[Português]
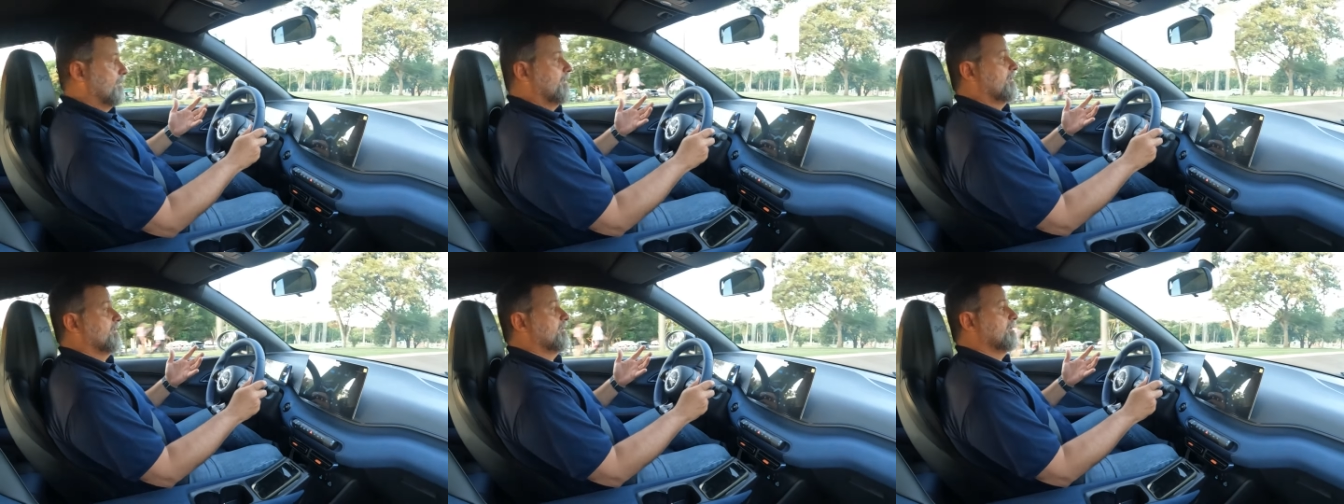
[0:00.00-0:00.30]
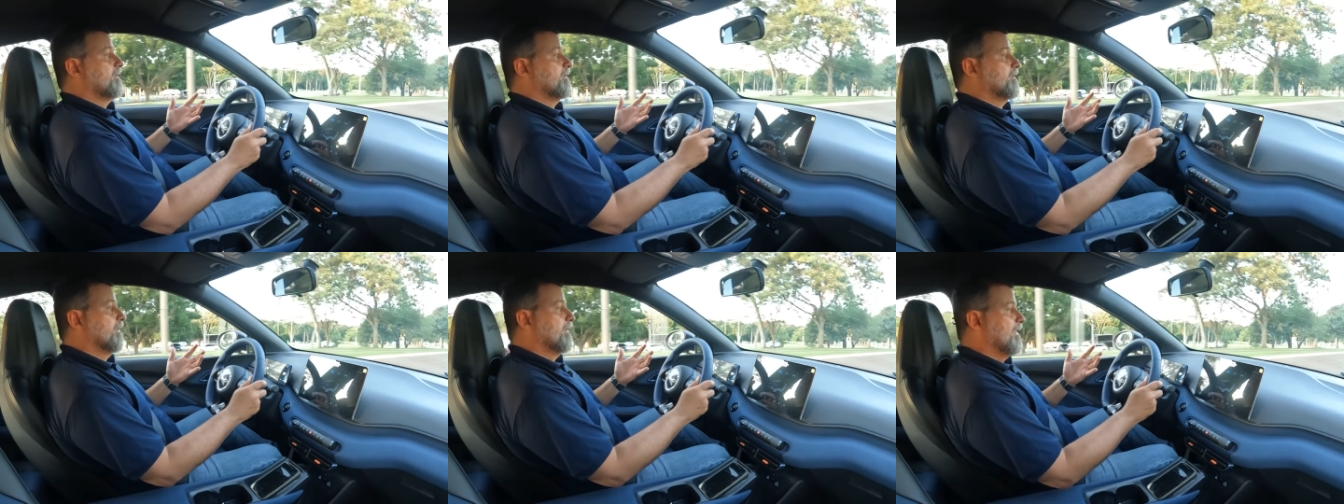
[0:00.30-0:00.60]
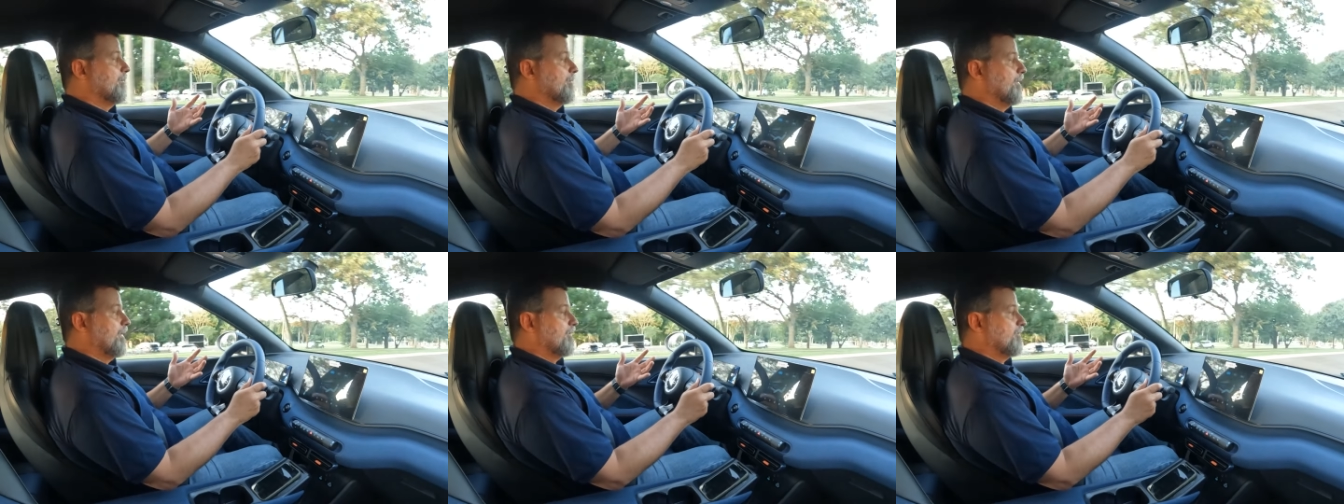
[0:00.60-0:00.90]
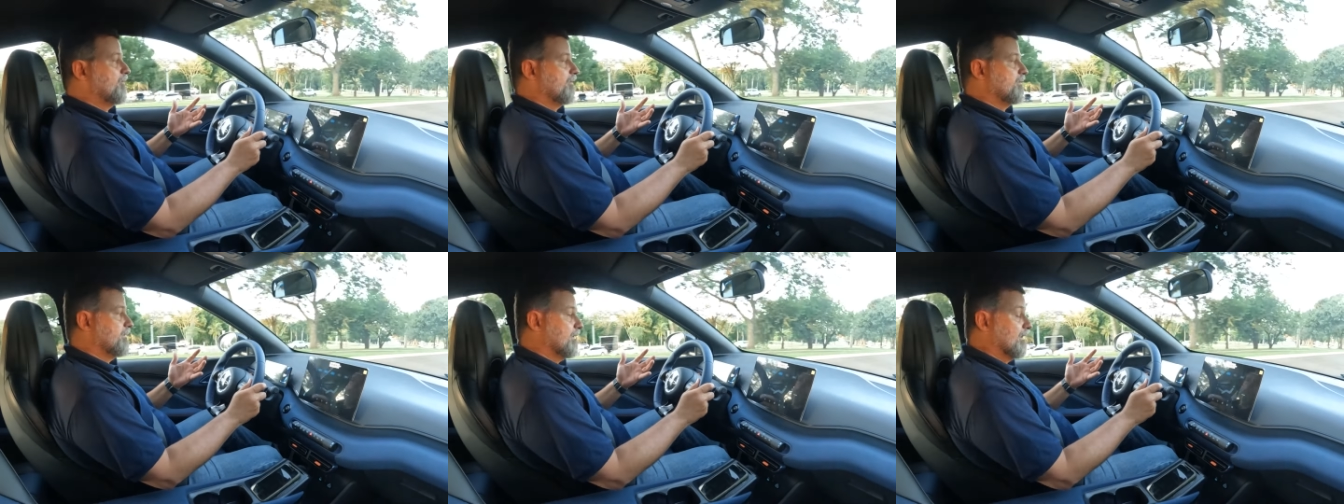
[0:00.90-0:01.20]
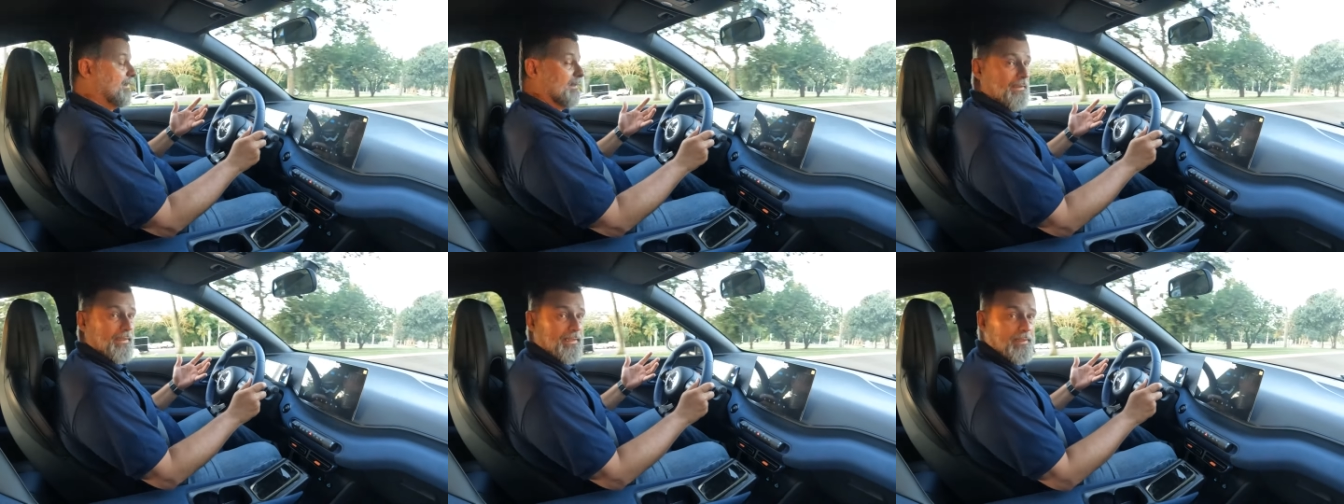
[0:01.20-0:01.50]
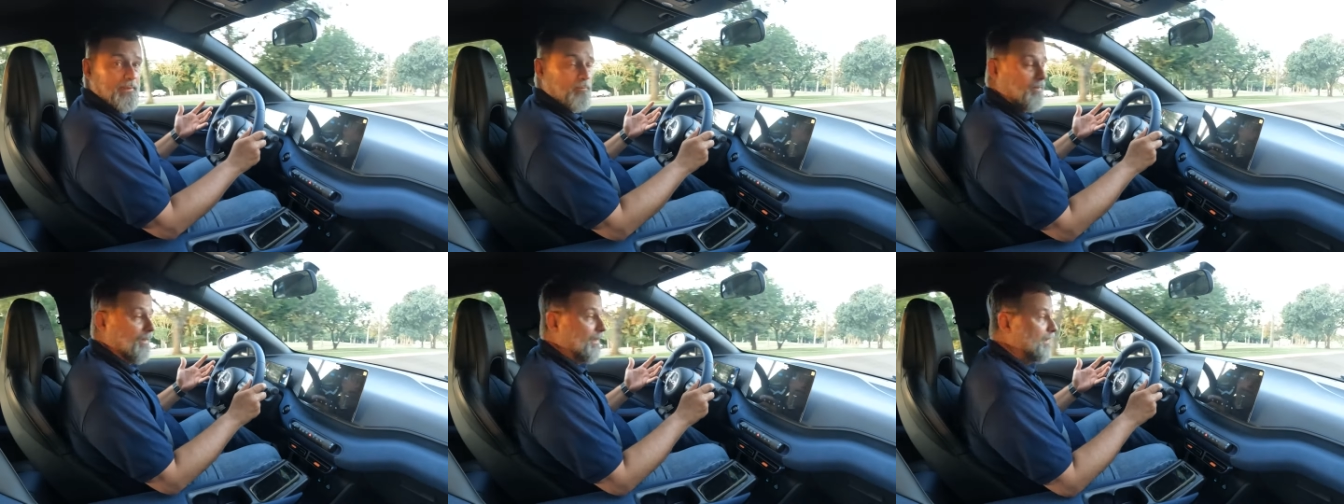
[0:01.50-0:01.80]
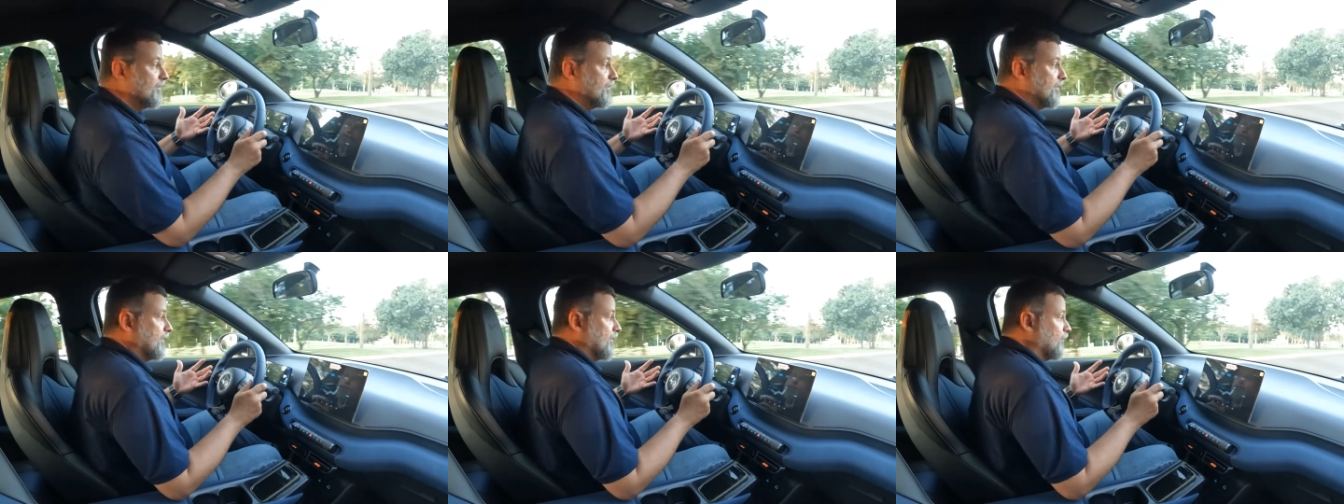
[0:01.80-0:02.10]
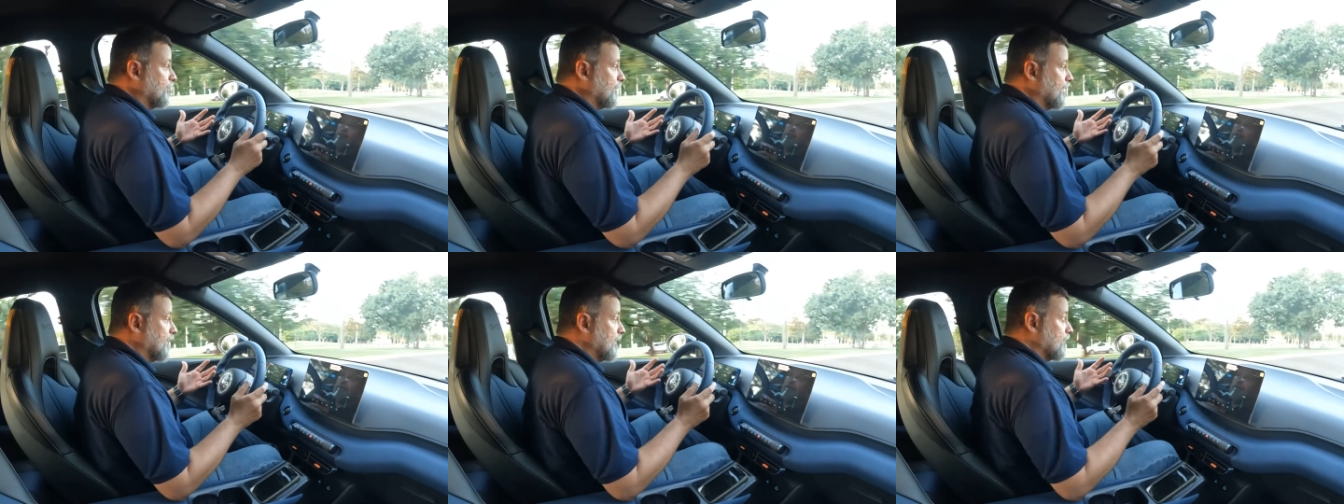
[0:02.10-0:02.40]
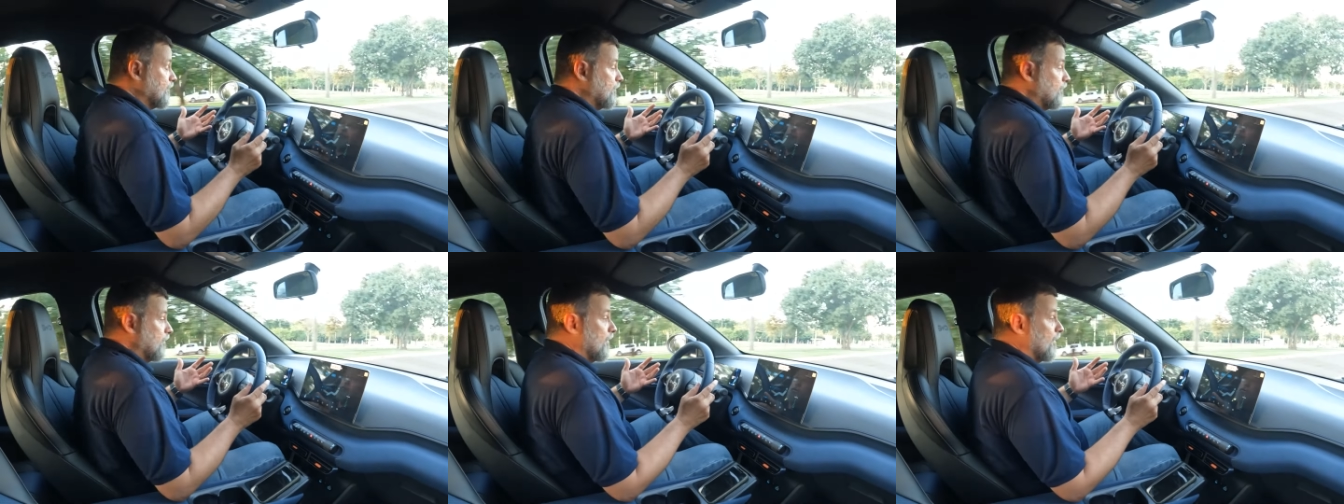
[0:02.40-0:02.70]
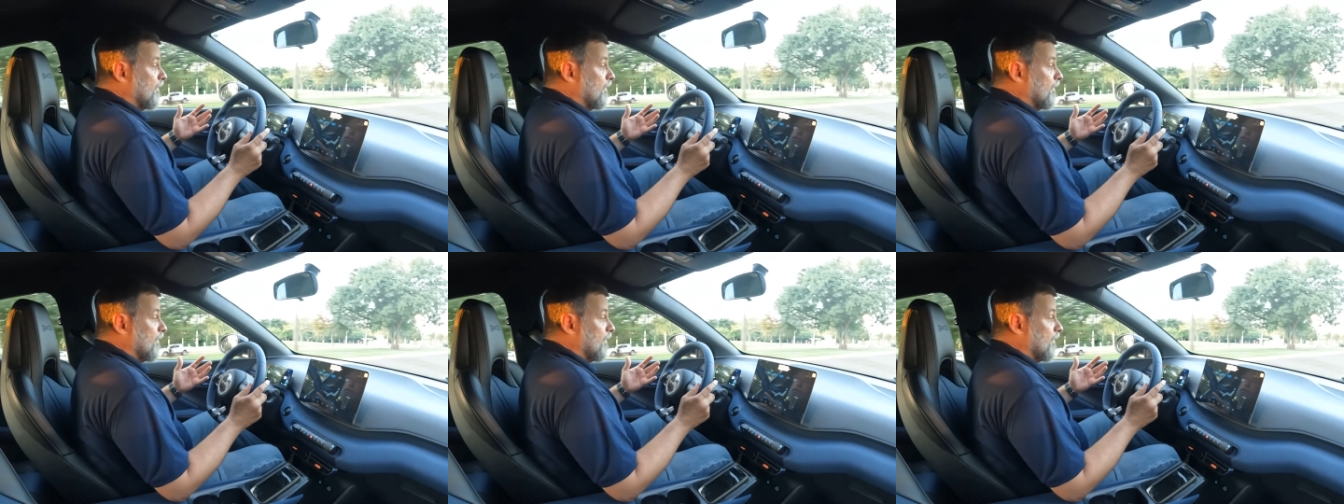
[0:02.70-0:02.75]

instantaneamente. Ó, você dá aquela coladinha no banco.